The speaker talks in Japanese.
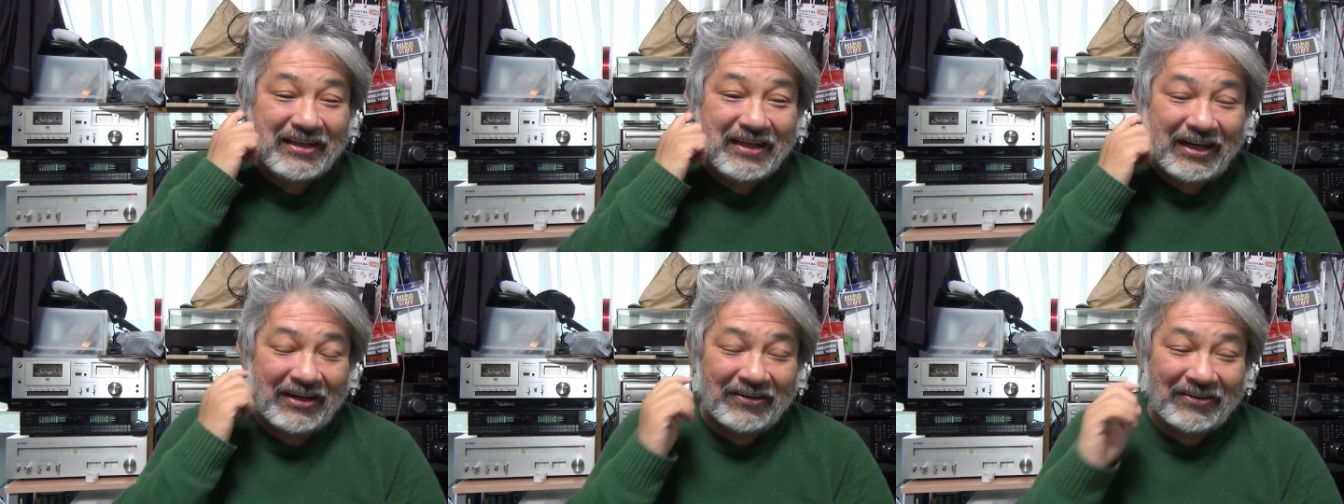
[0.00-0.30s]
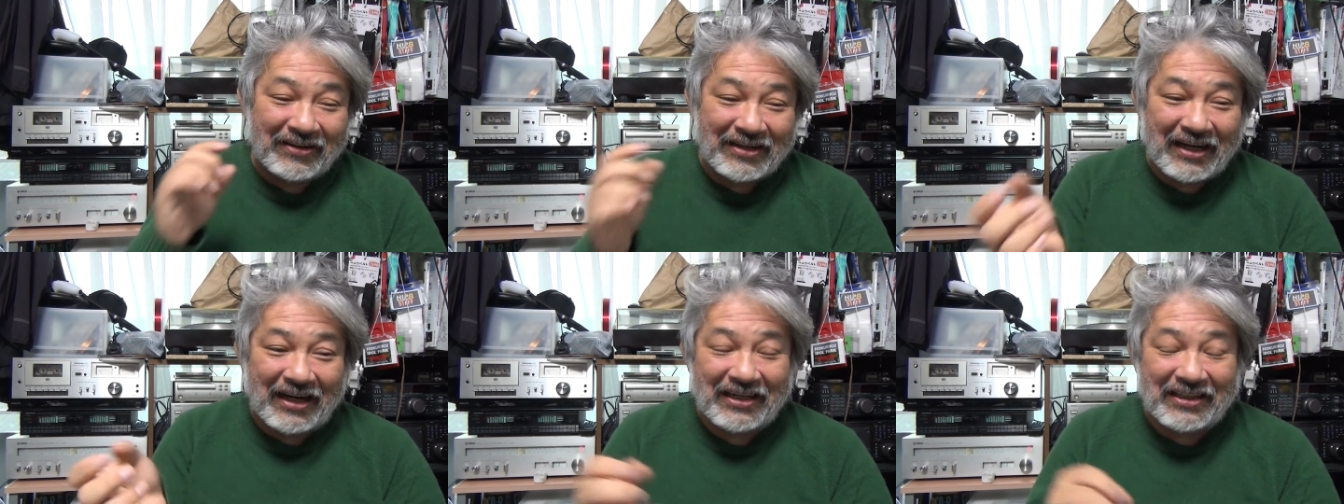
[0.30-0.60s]
あ
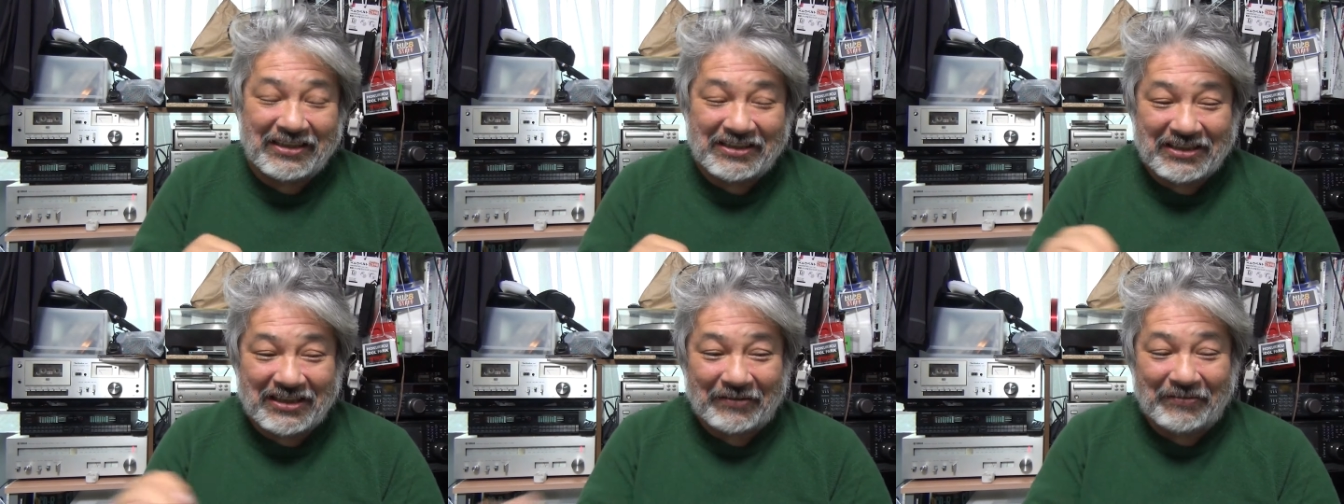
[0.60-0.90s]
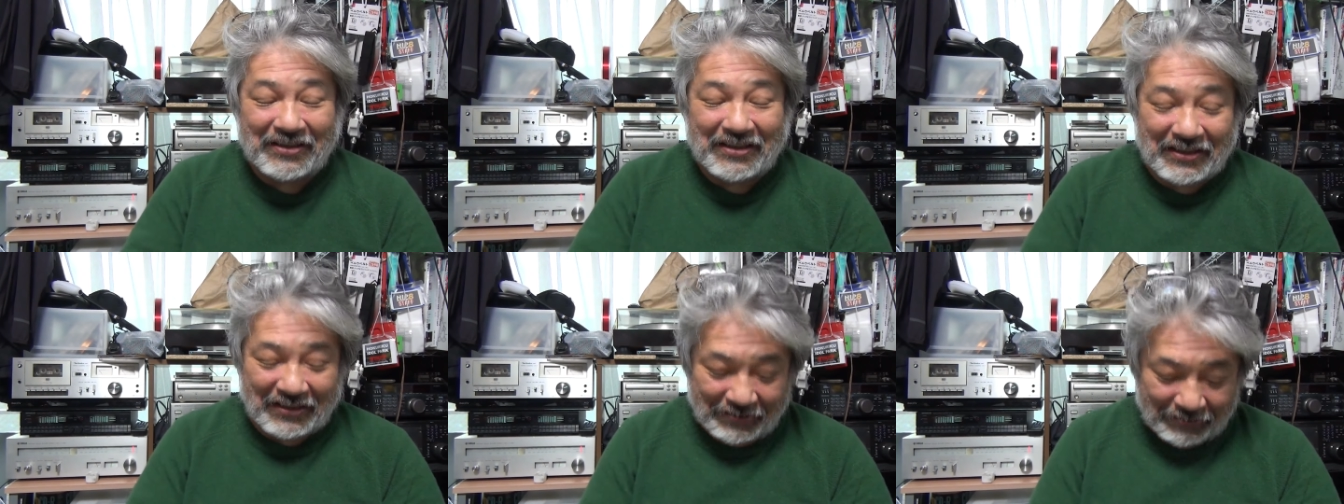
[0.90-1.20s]
の代わりに調
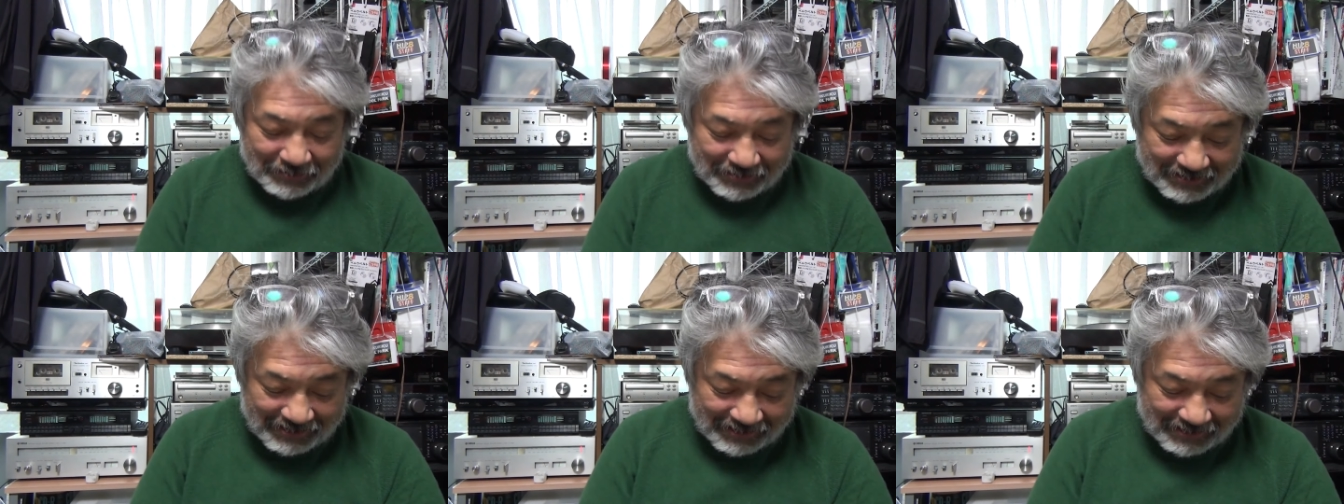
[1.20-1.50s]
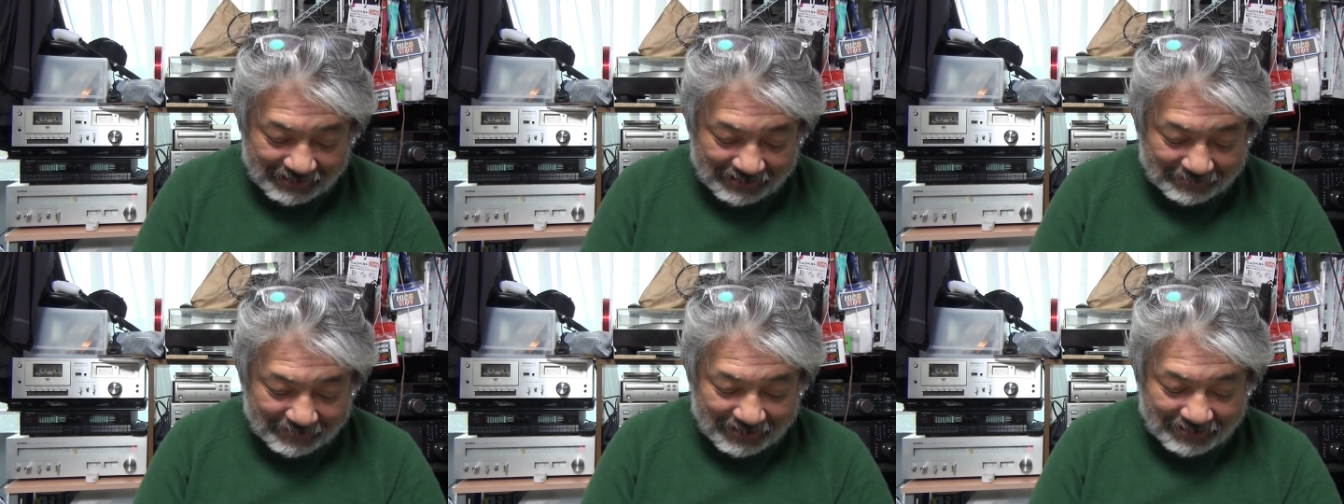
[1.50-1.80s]
べてね、お知ら
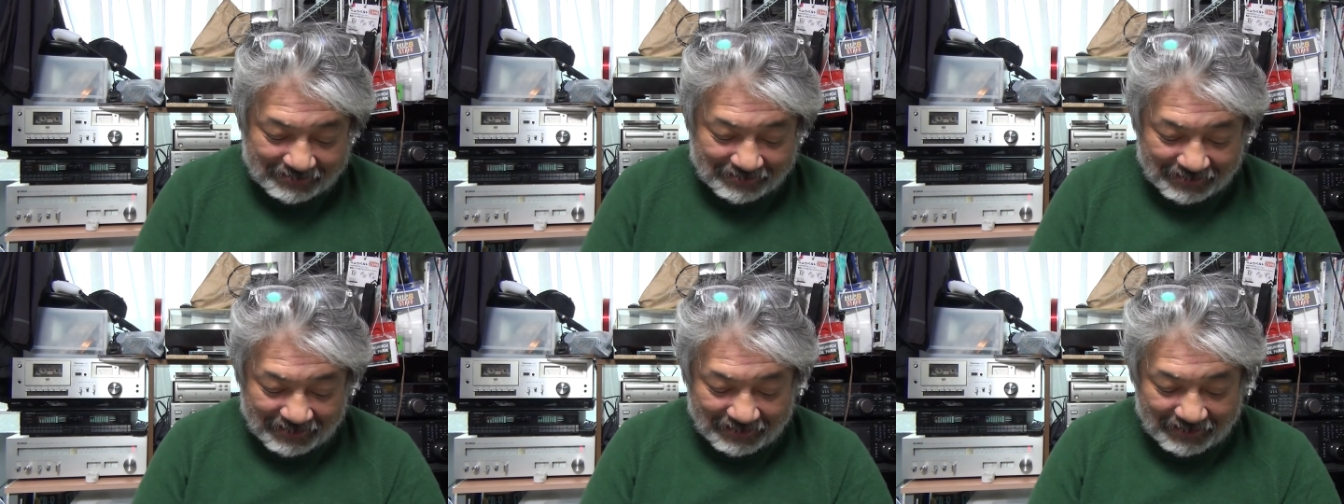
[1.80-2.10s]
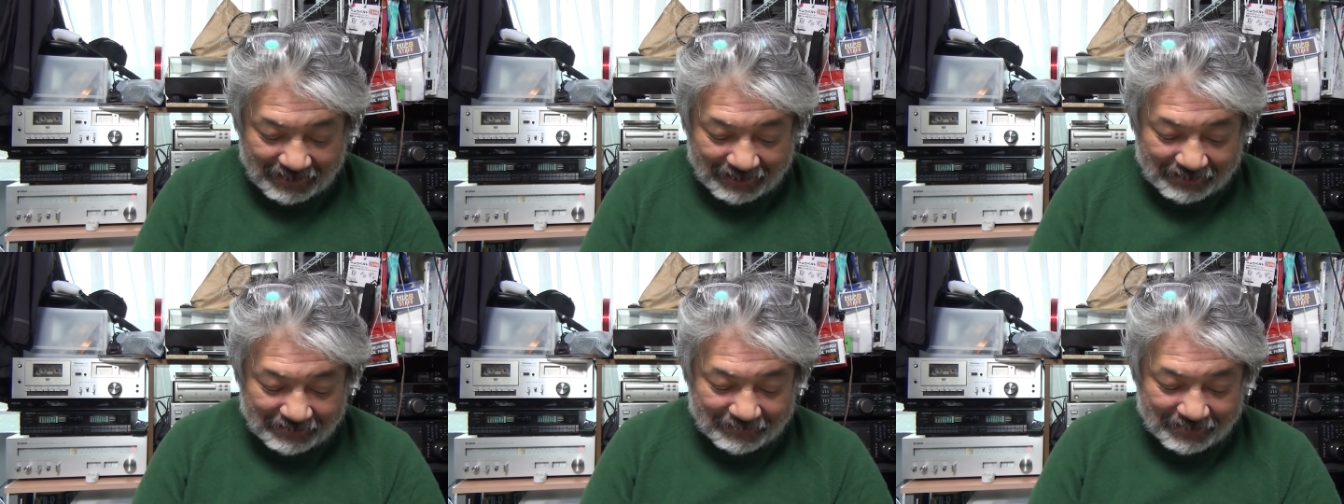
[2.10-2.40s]
せしますんで
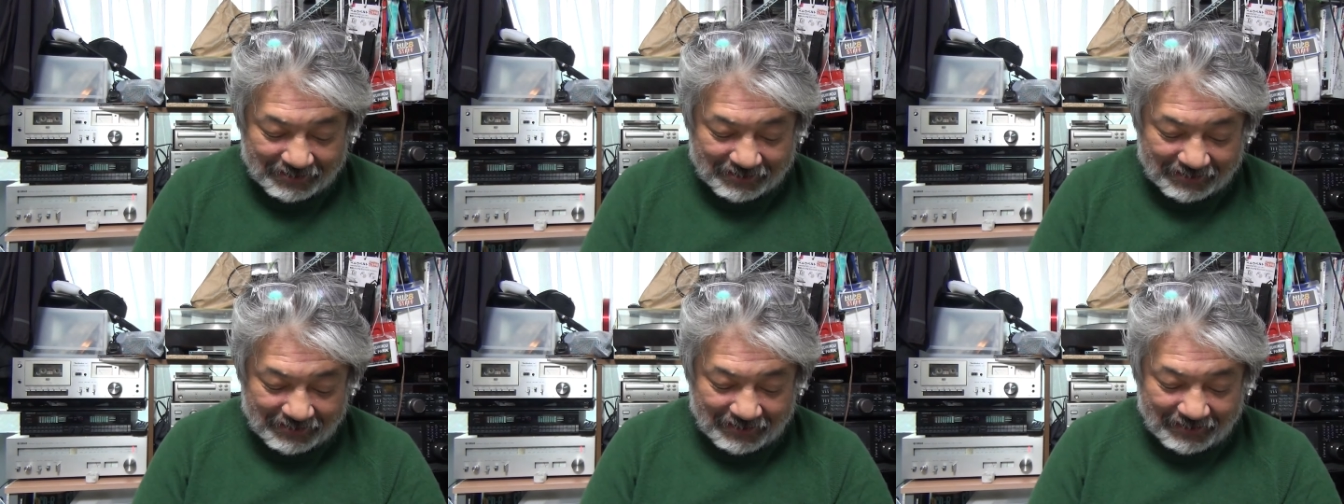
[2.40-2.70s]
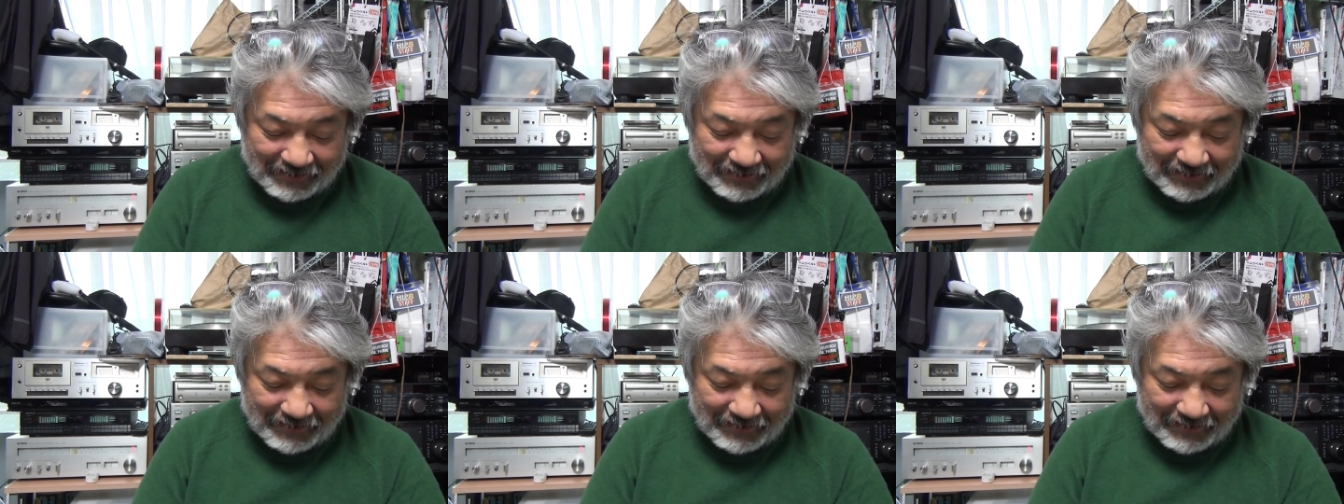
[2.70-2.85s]
大丈夫ですね。